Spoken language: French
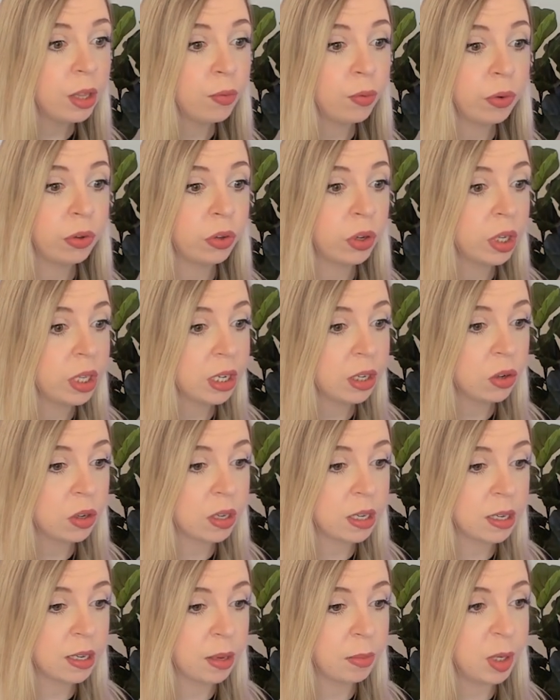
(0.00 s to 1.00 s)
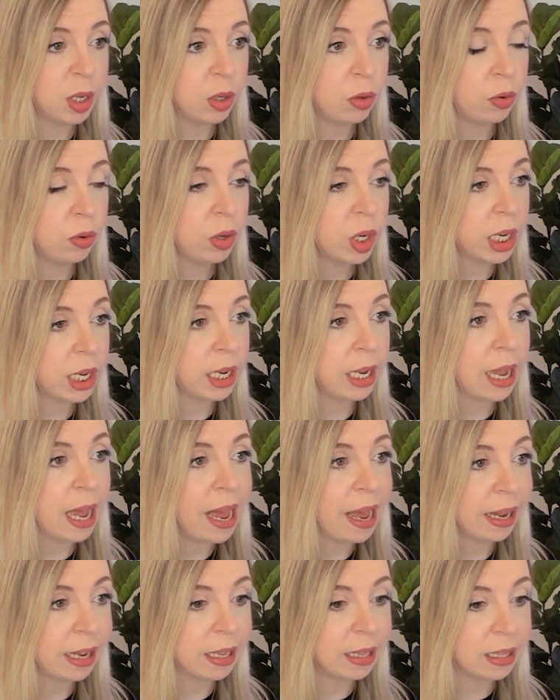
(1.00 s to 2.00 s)
il faut sortir de ses habitudes et
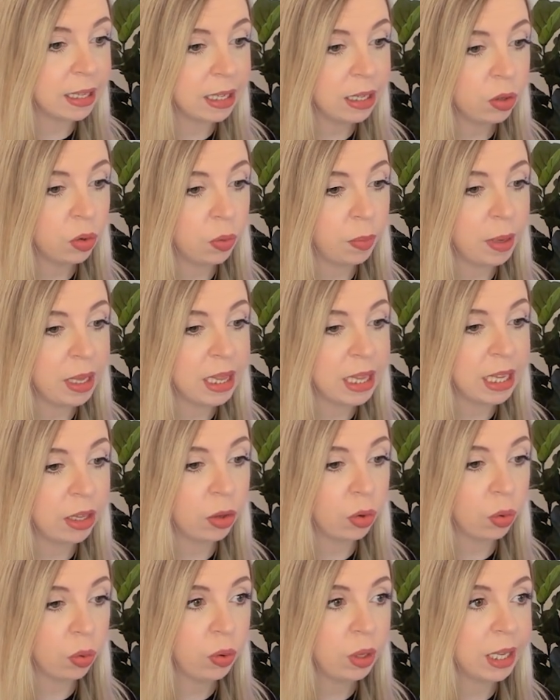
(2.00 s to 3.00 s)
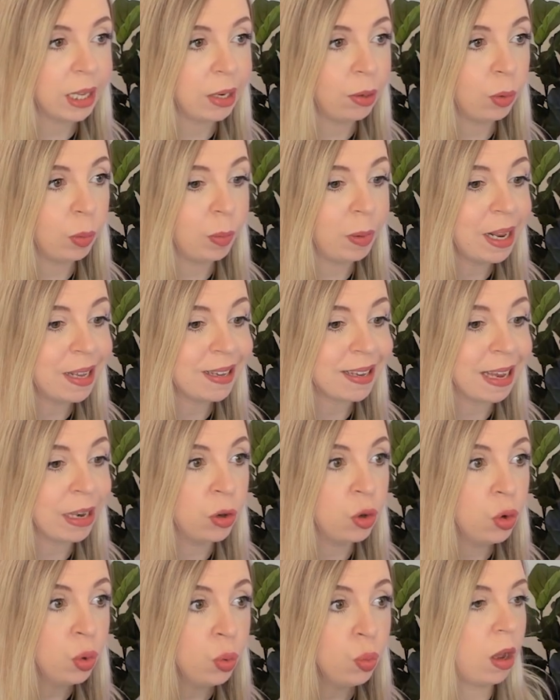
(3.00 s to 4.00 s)
arrêter de mettre des trucs qui nous plaisent à
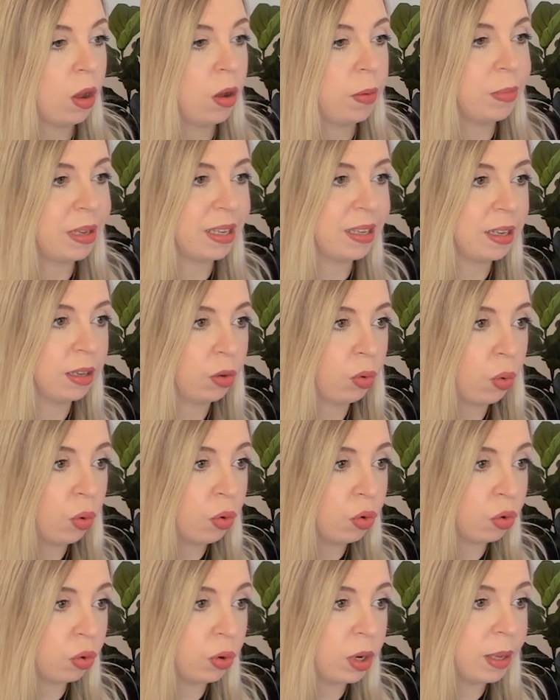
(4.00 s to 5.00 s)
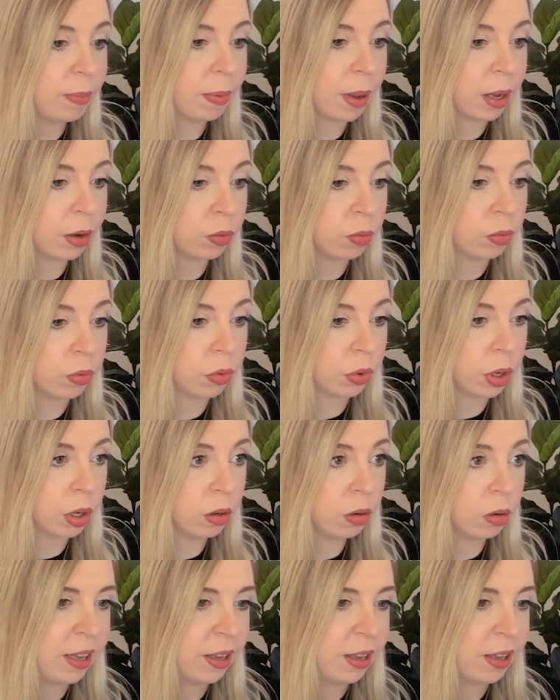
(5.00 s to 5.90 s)
nous. Ah, mais c'est trop joli par contre. Hein.